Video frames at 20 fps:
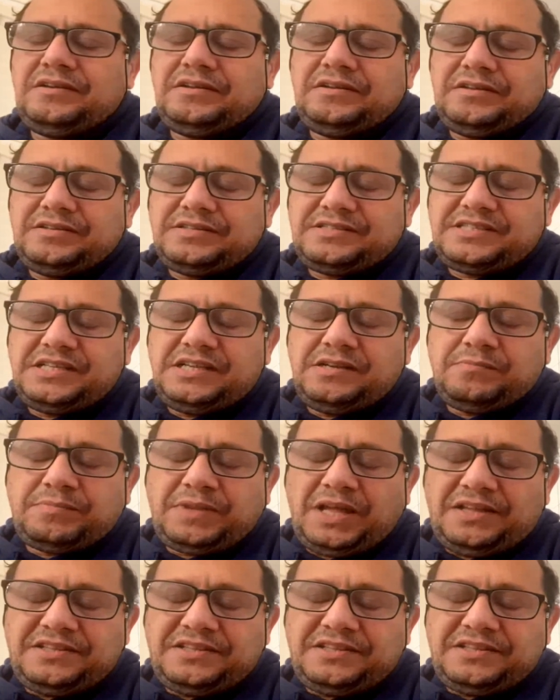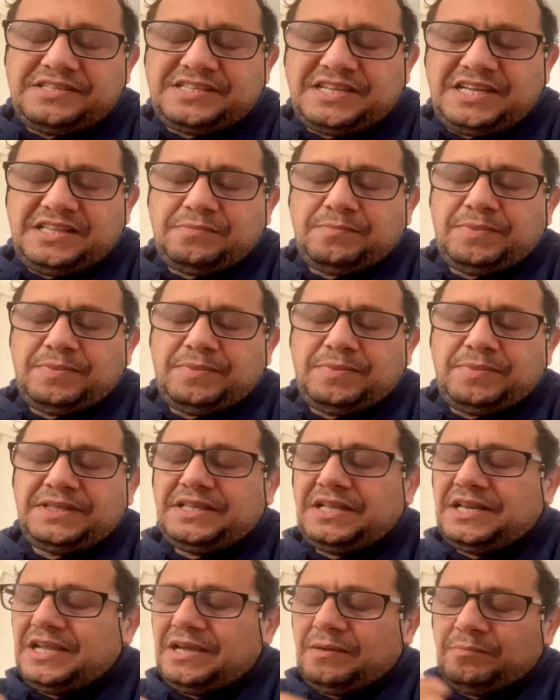الستيل نتاع الديزاين
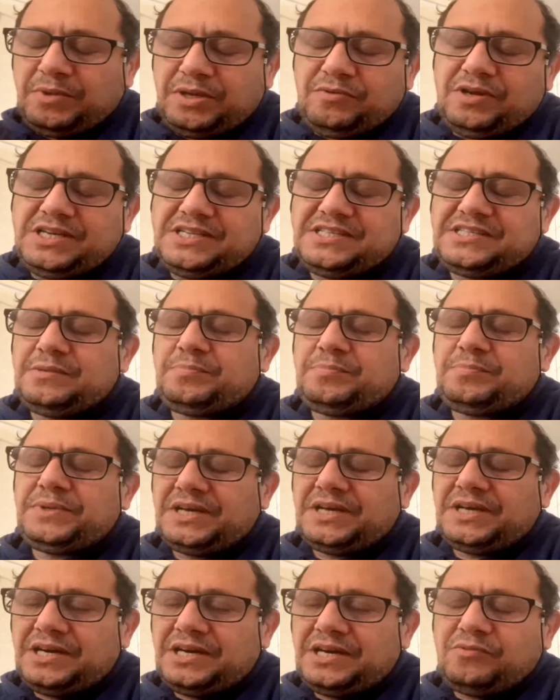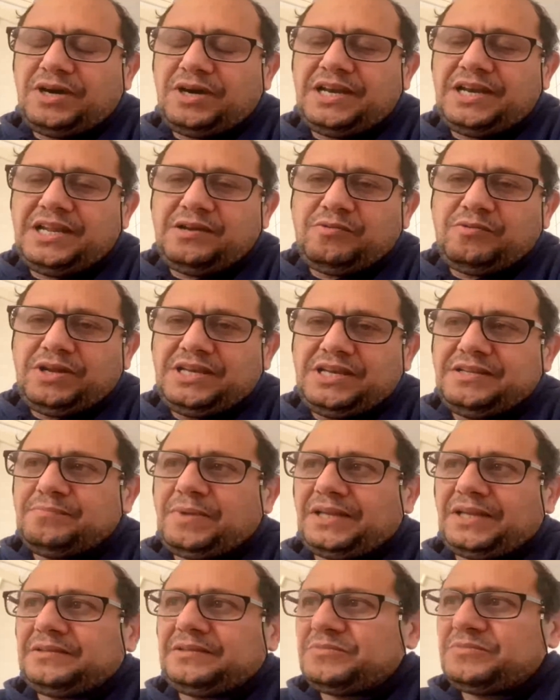يبدل يا اما يولي سيبيا والا يولي
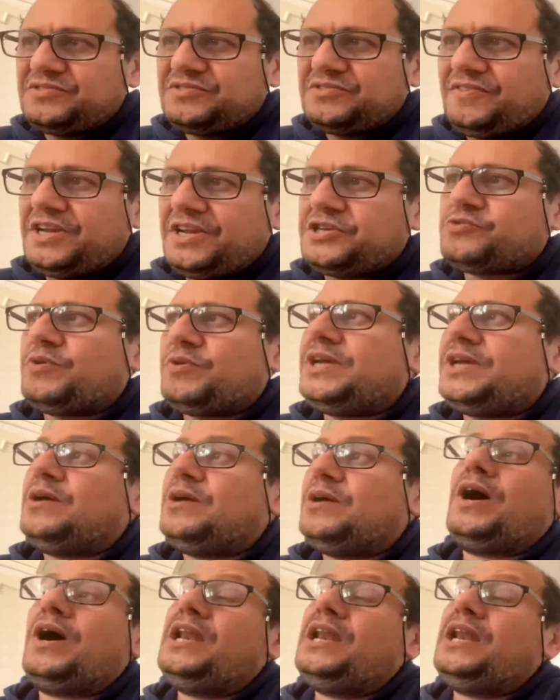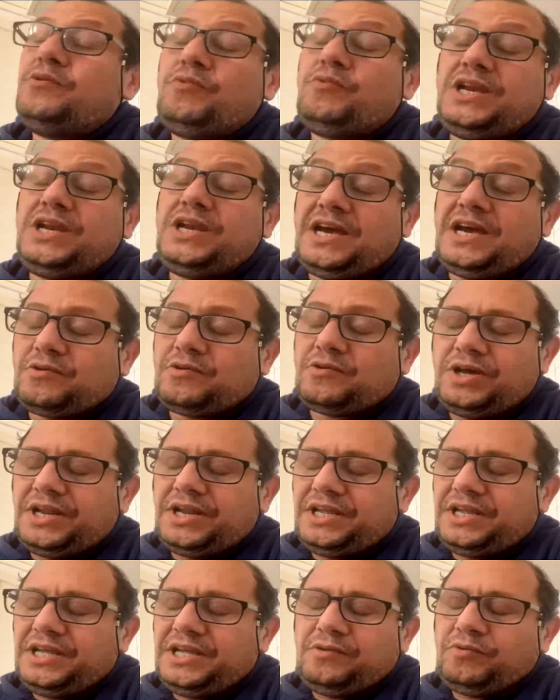معناتها مصفار شويه والا يولي
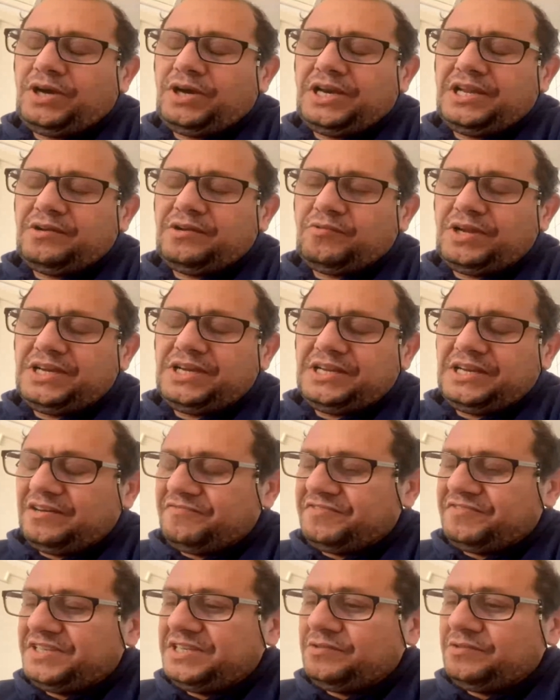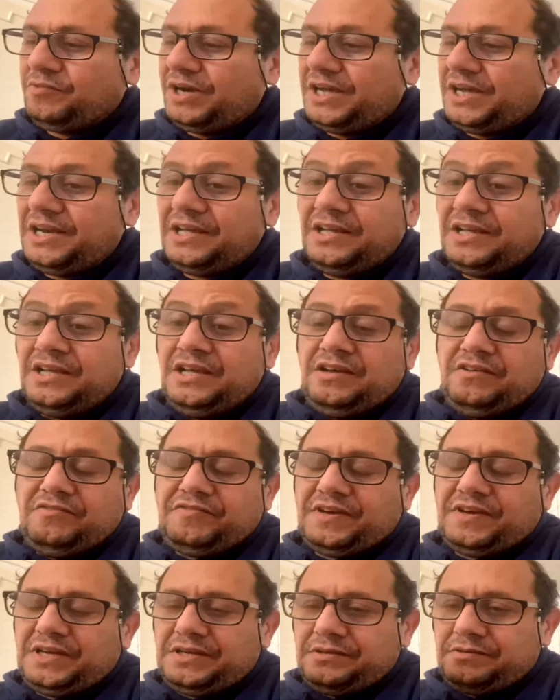اكواريل والا يولي لافي والا ف
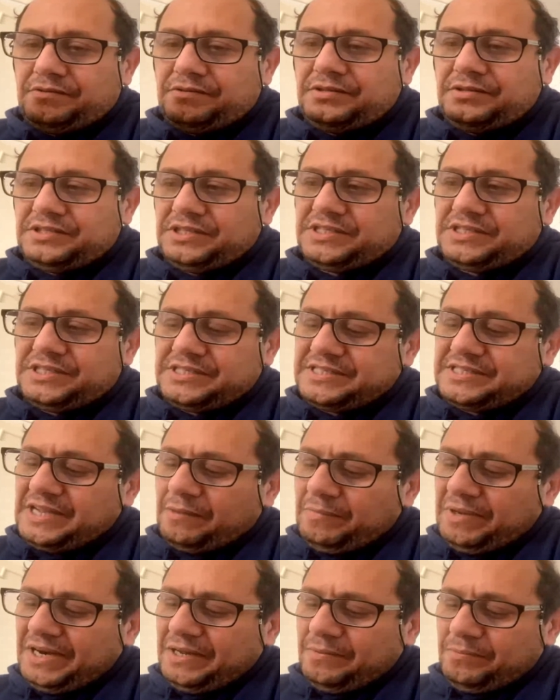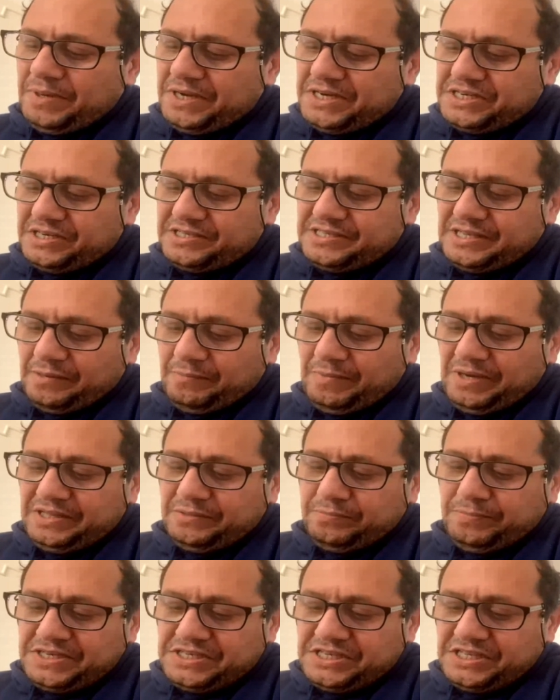استعملنا برشا استعملت
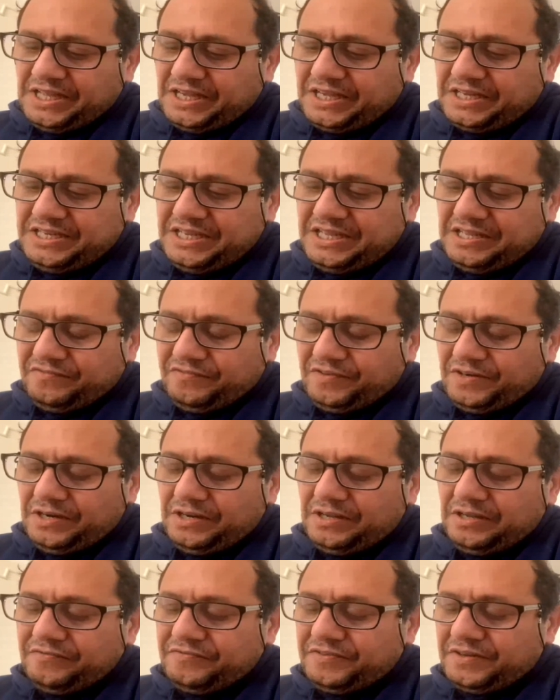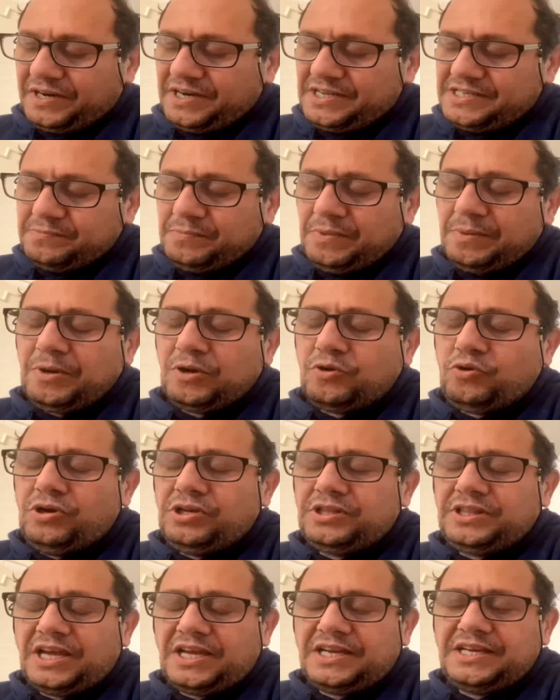برشا تقنيات في الرسمه ما كل
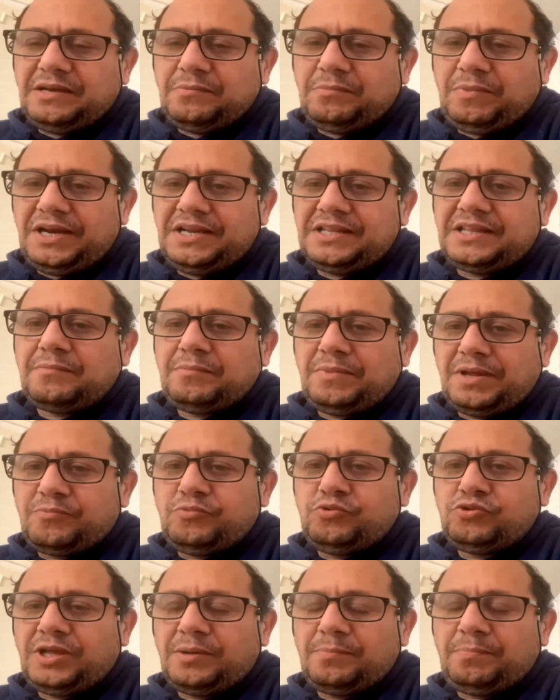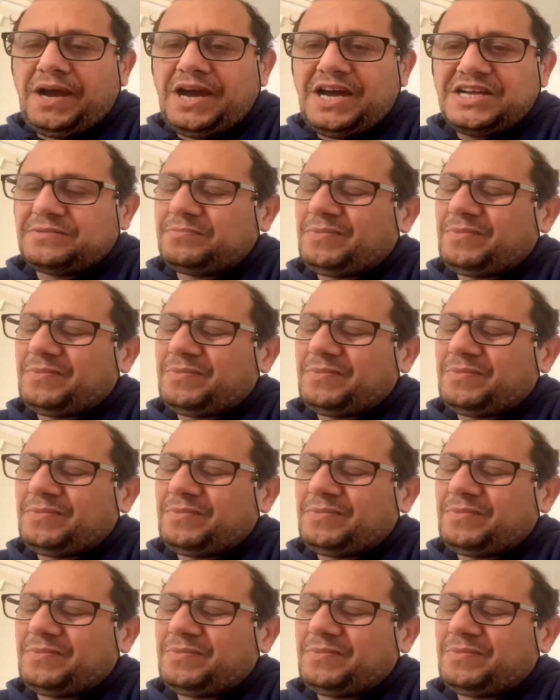تقنيه معناتها مربوطه بحاجه